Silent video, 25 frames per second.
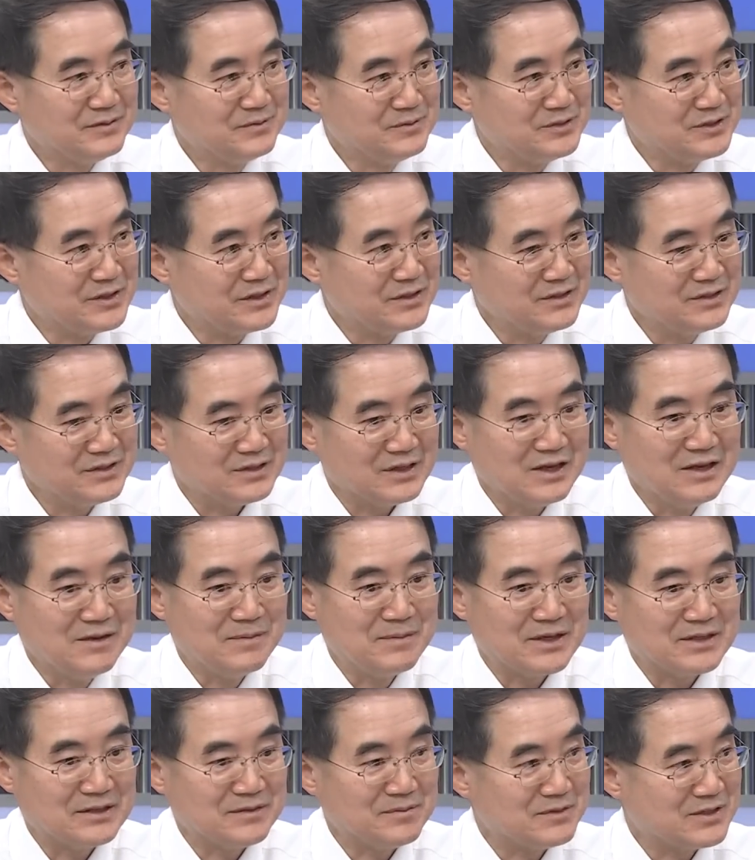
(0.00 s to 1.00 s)
이 문제는
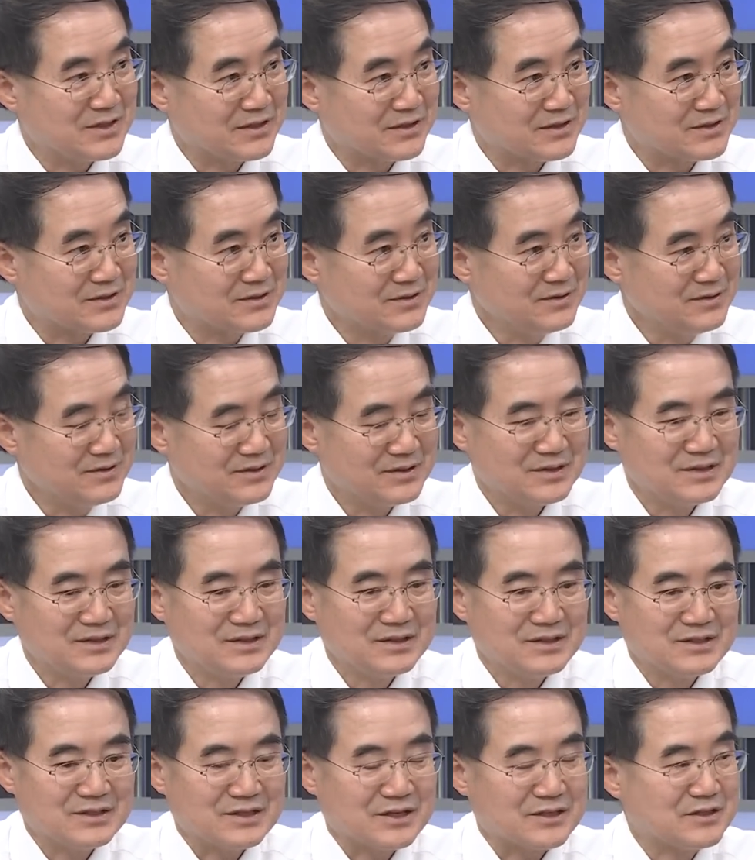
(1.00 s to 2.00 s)
일반 입장에서
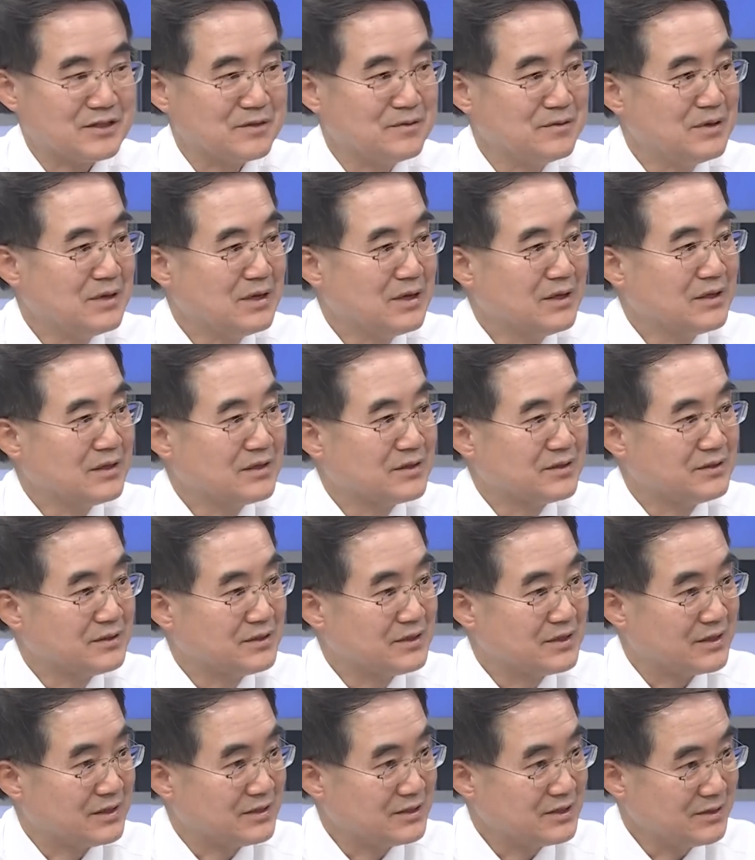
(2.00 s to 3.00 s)
예. 사실
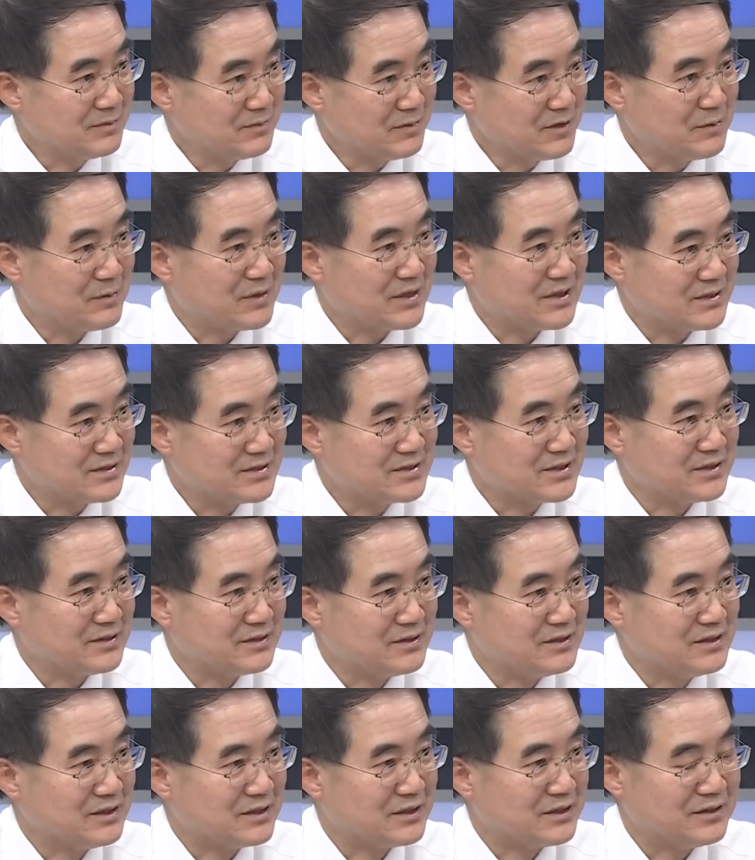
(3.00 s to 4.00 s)
이렇게 쉽게 받았지
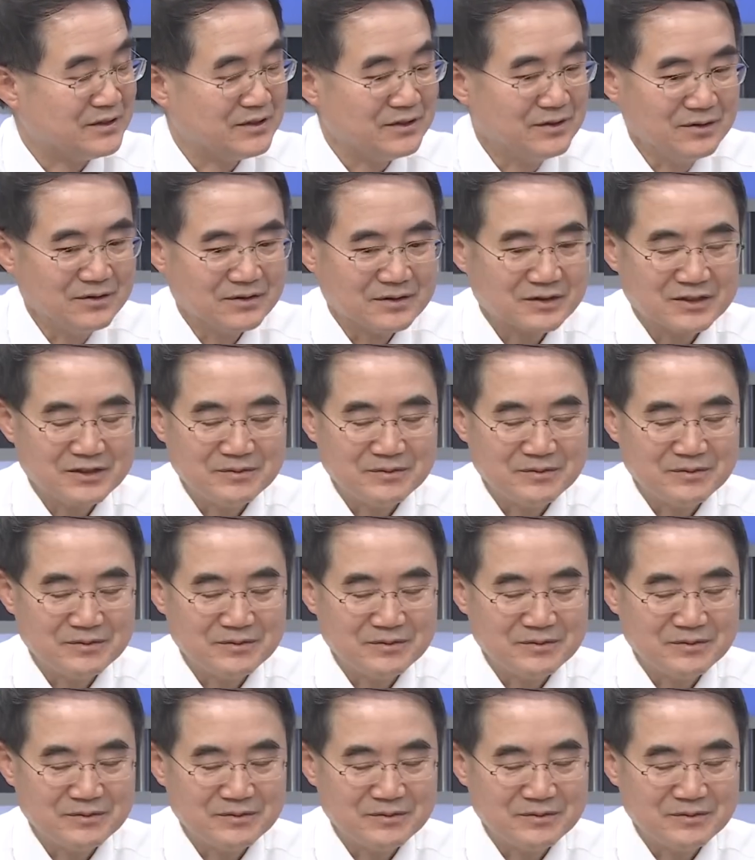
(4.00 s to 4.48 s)
않는 얘기인데요.